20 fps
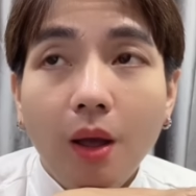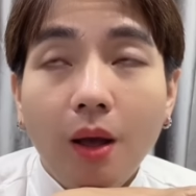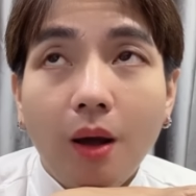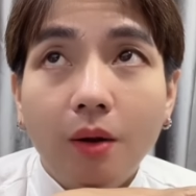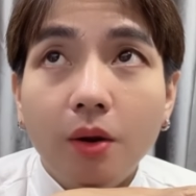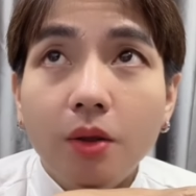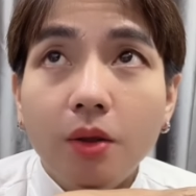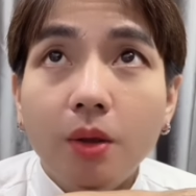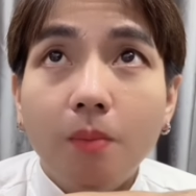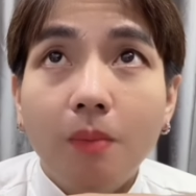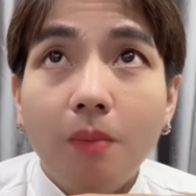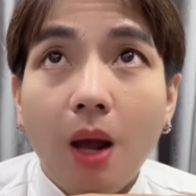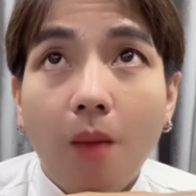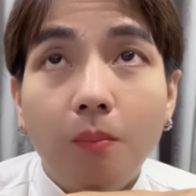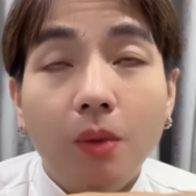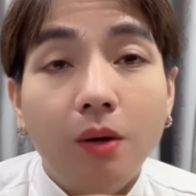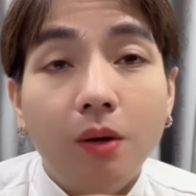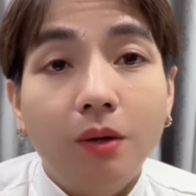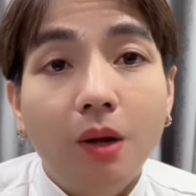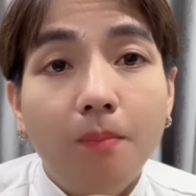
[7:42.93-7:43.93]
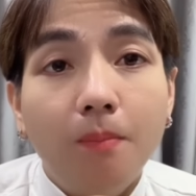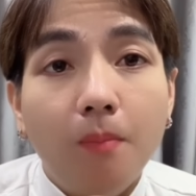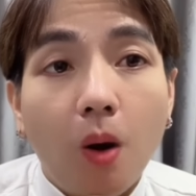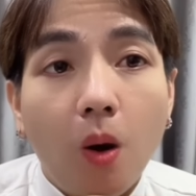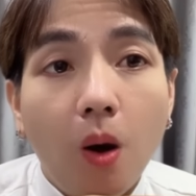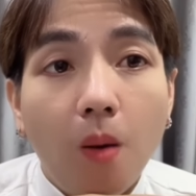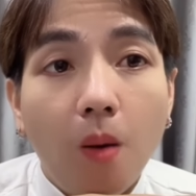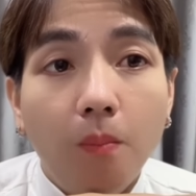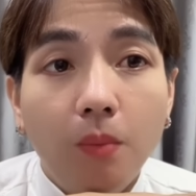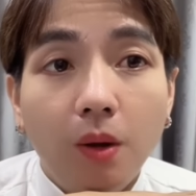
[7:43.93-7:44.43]
nói chung là hồng loan lên
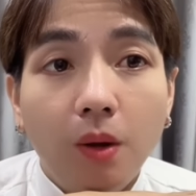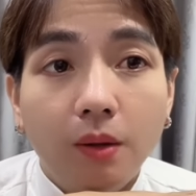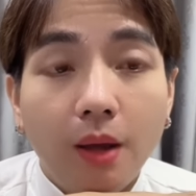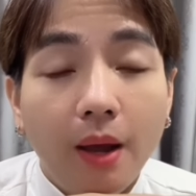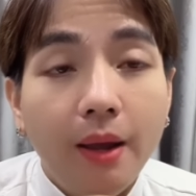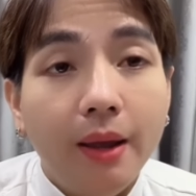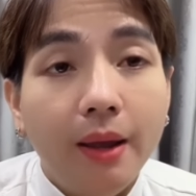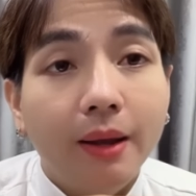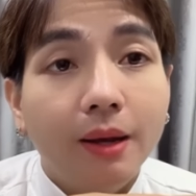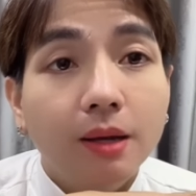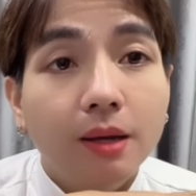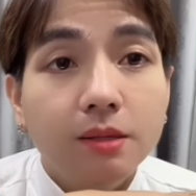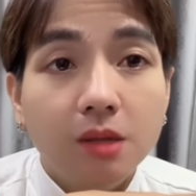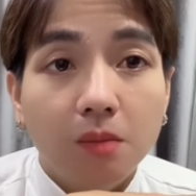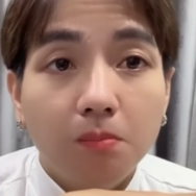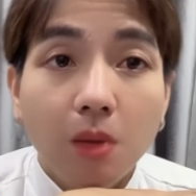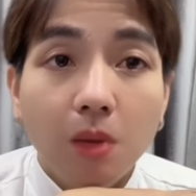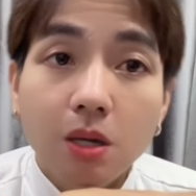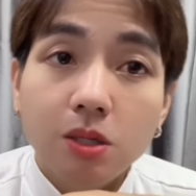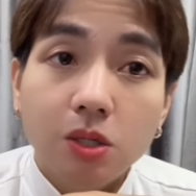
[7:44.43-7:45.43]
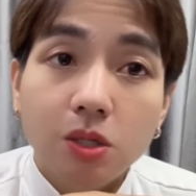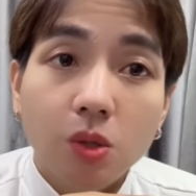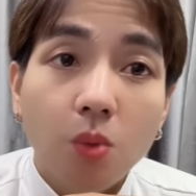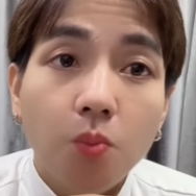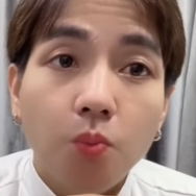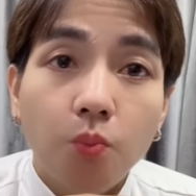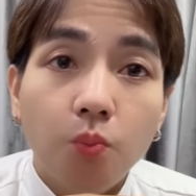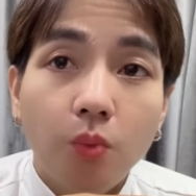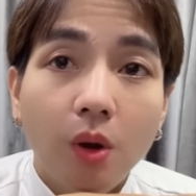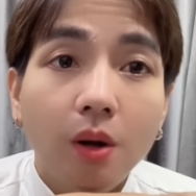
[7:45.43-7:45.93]
mộ hồng loan thể hiện cái sự bức
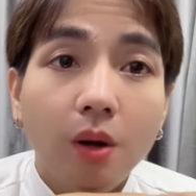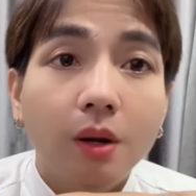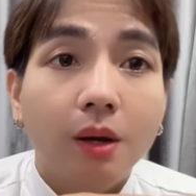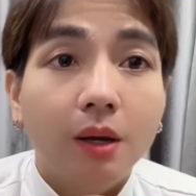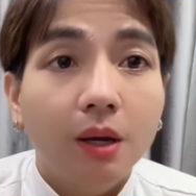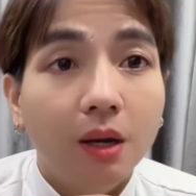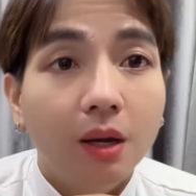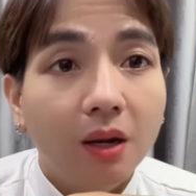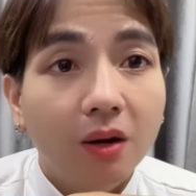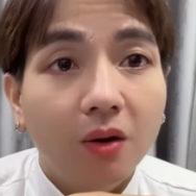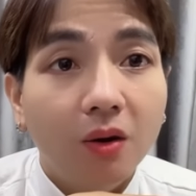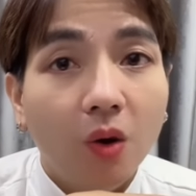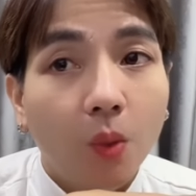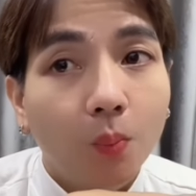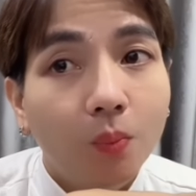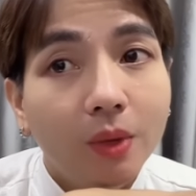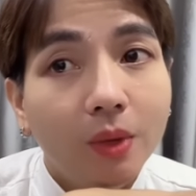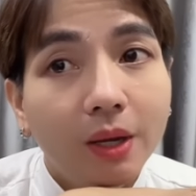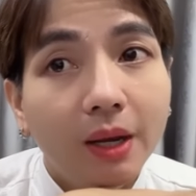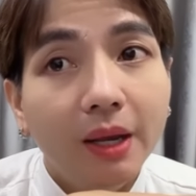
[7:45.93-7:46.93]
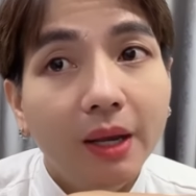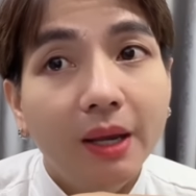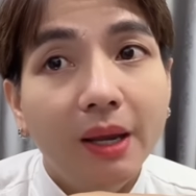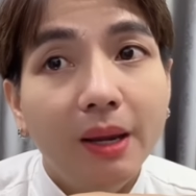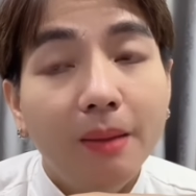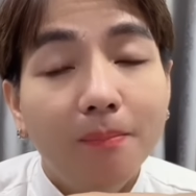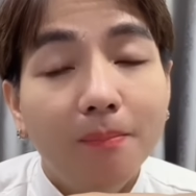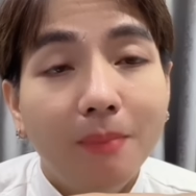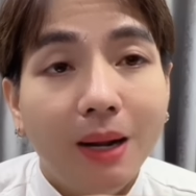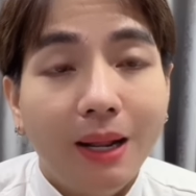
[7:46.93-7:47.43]
xúc rất là kinh khủng
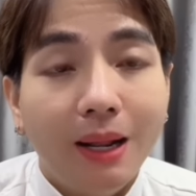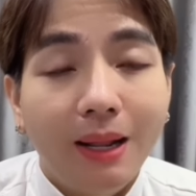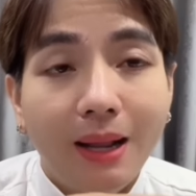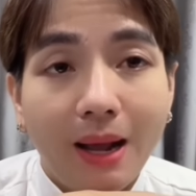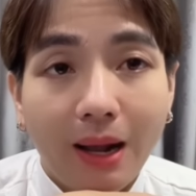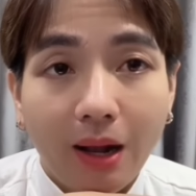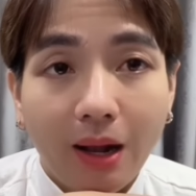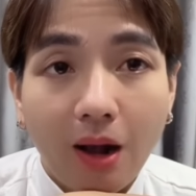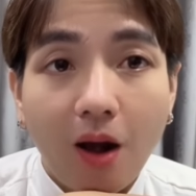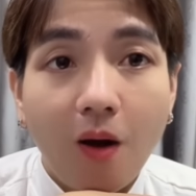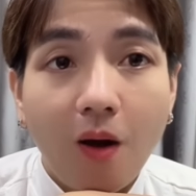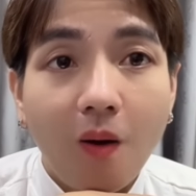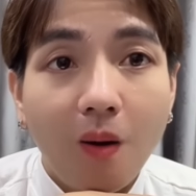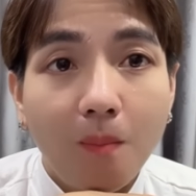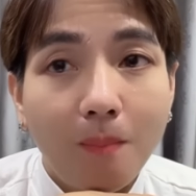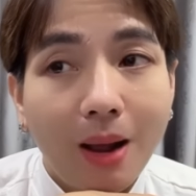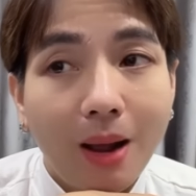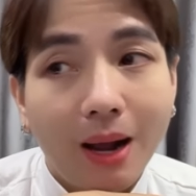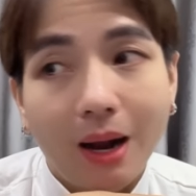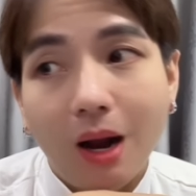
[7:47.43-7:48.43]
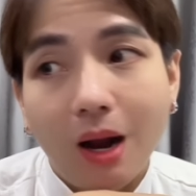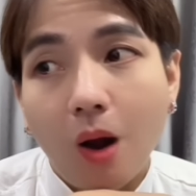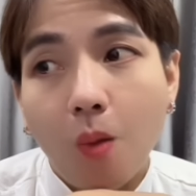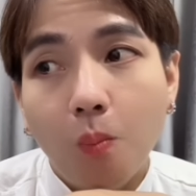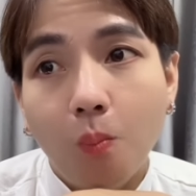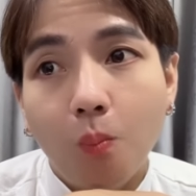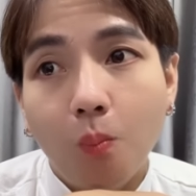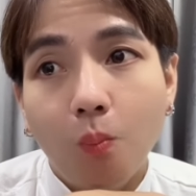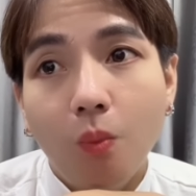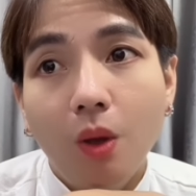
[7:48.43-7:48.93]
khi mình là con mà
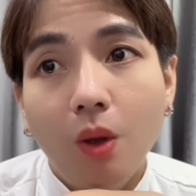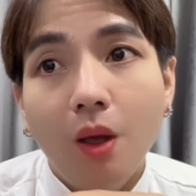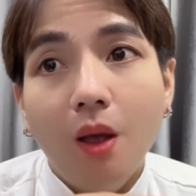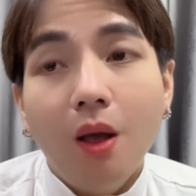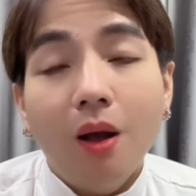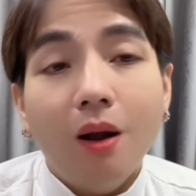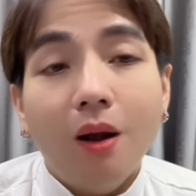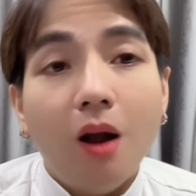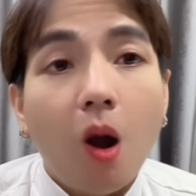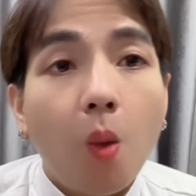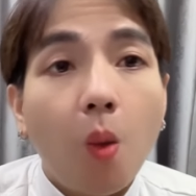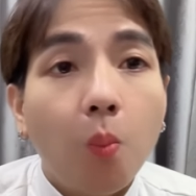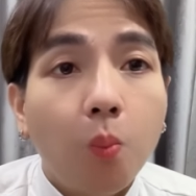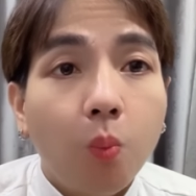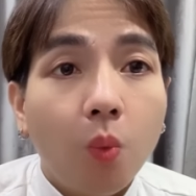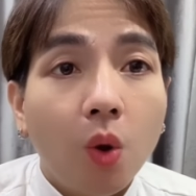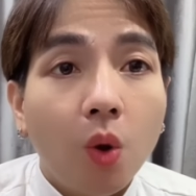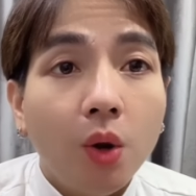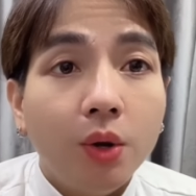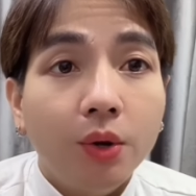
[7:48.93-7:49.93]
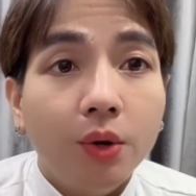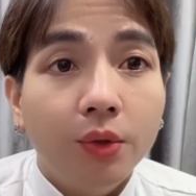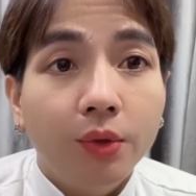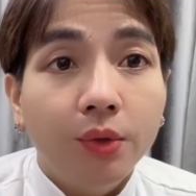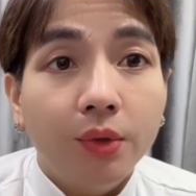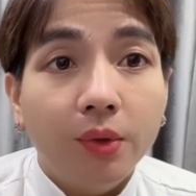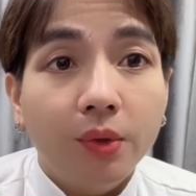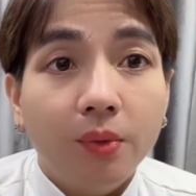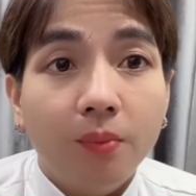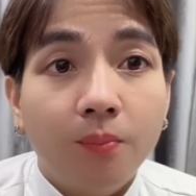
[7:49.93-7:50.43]
không không có
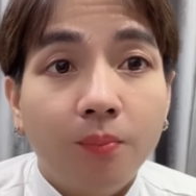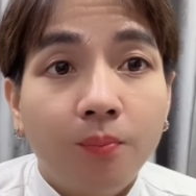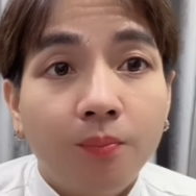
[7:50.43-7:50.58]
được